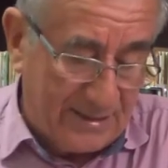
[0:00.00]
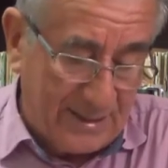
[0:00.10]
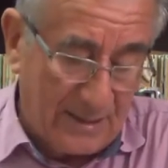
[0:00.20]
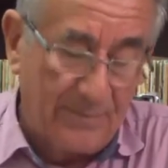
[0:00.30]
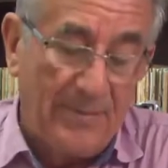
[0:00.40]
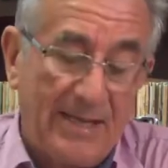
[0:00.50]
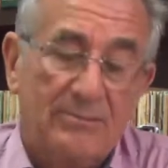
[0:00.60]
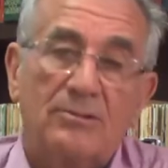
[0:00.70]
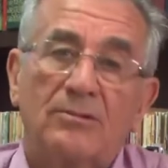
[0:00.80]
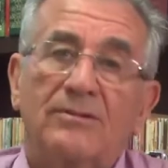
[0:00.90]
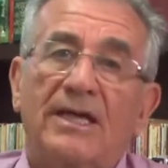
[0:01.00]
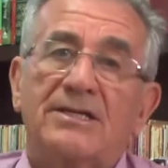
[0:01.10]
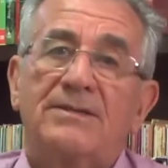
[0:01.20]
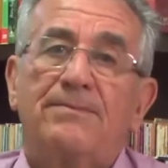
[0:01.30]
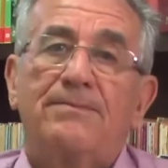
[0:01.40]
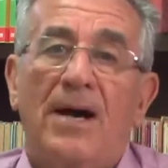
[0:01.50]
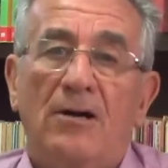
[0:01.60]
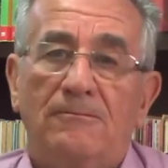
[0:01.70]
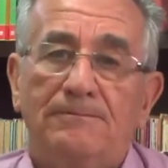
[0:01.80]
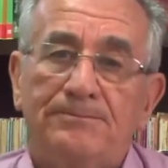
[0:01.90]
se alimentam desse
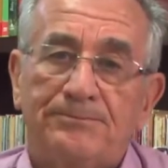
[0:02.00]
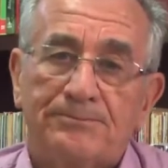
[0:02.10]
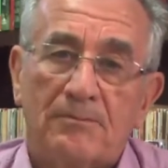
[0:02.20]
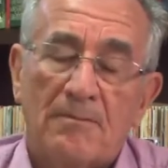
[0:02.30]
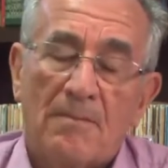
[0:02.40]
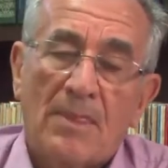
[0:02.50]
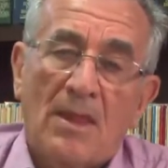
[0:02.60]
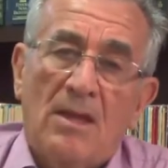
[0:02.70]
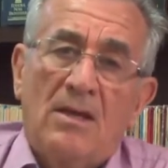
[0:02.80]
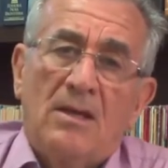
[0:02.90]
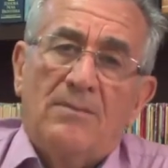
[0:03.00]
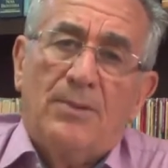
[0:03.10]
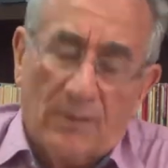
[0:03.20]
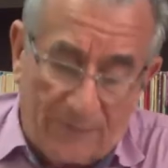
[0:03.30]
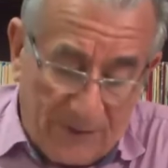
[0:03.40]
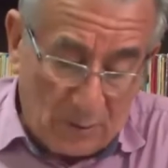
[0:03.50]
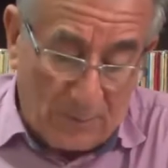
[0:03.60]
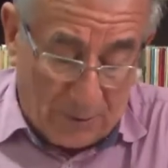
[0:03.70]
pão provido